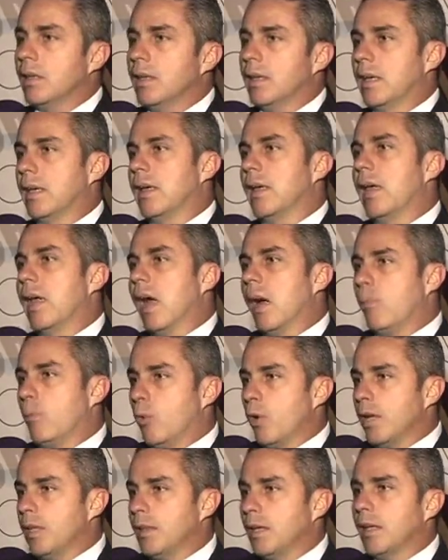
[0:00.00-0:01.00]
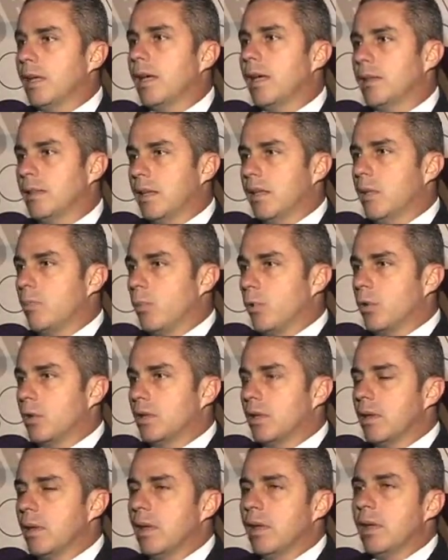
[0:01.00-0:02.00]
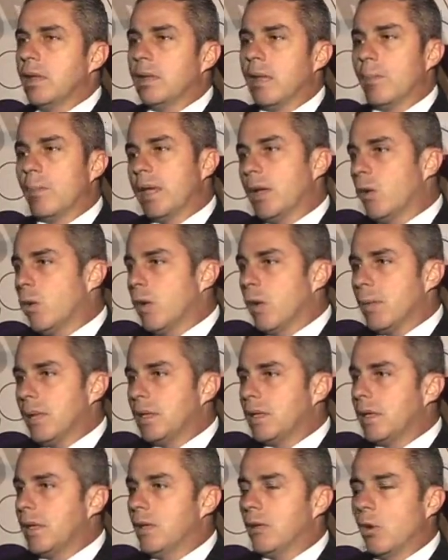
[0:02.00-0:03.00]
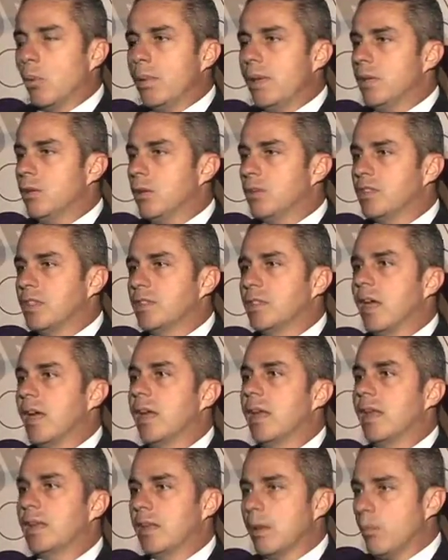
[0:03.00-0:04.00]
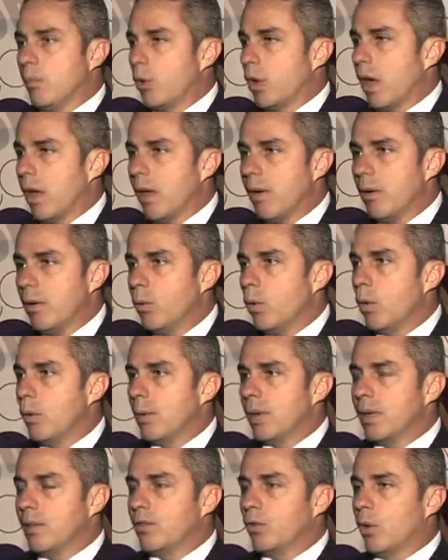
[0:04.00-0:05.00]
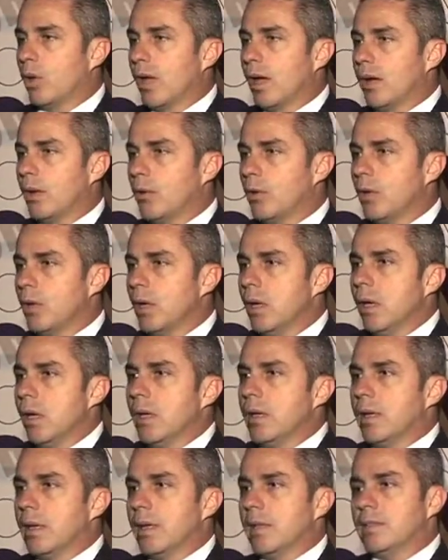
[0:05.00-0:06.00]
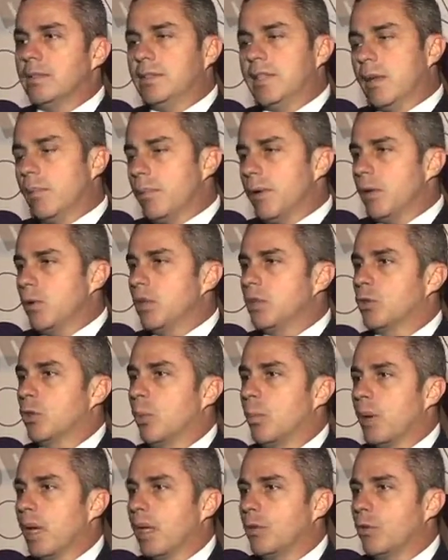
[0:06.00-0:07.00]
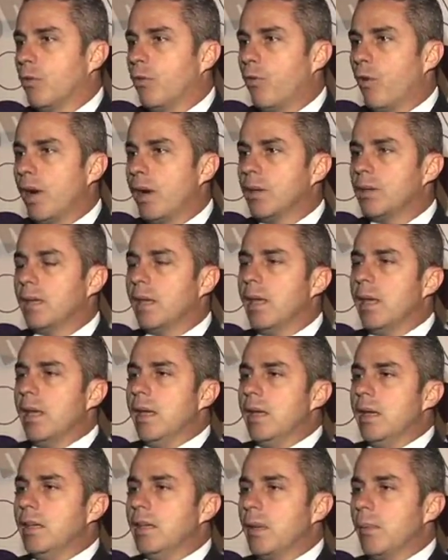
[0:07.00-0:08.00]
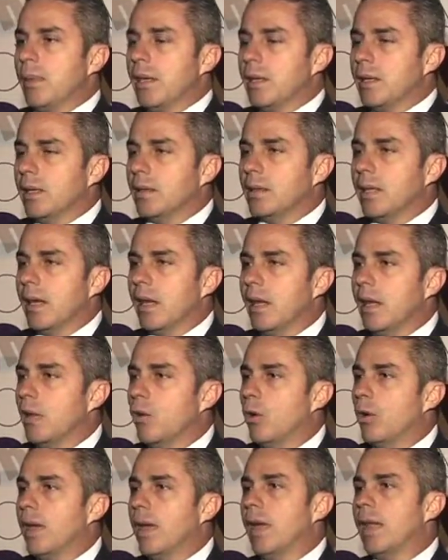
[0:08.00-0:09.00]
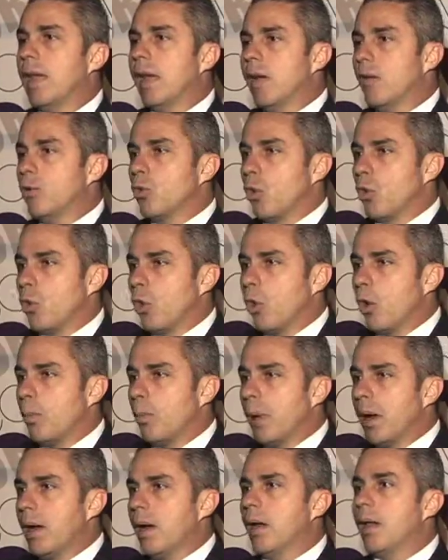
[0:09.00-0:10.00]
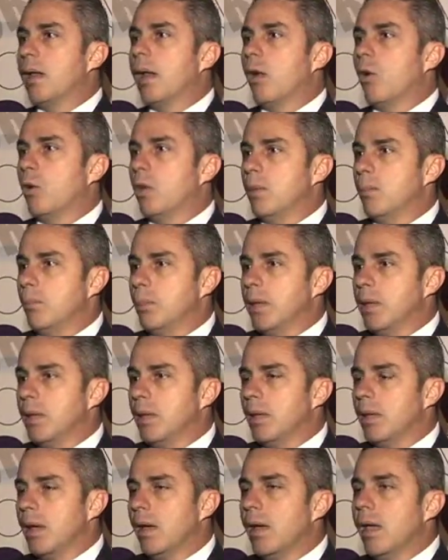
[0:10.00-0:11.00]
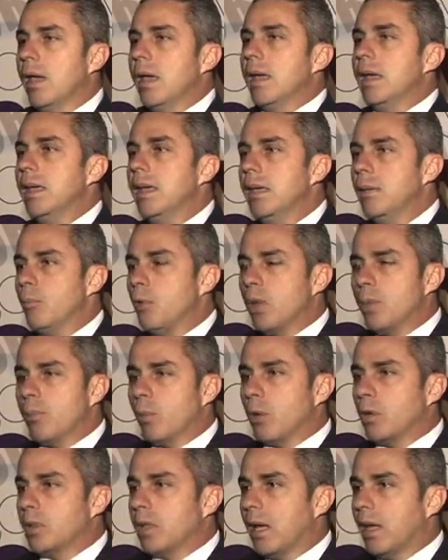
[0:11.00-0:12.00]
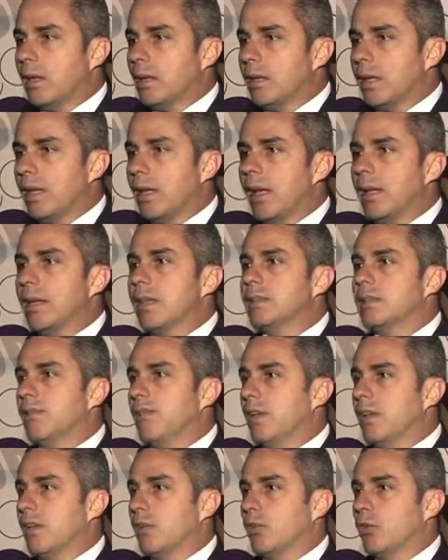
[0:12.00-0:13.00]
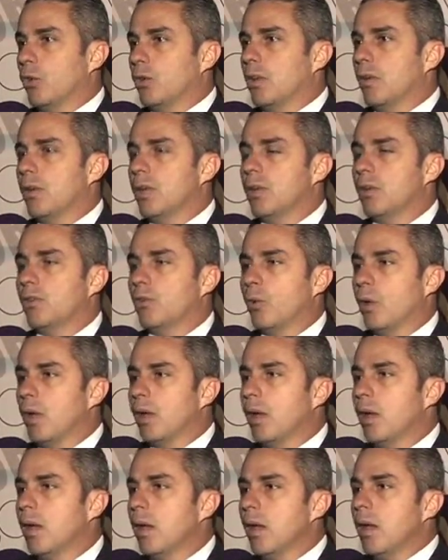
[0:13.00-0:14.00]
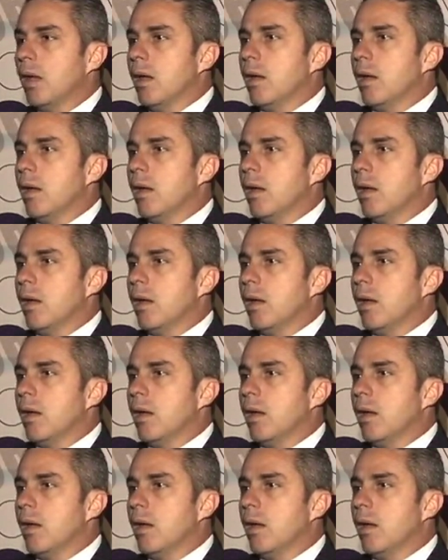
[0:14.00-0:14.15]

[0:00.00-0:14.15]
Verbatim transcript: que apuestan a este deporte. También obviamente en el 2012 está la temporada de béisbol venezolano, que es siempre nuestro plato fuerte, y también está lo que es la Eurocopa, las Olimpiadas y muy importante la clasificación de Venezuela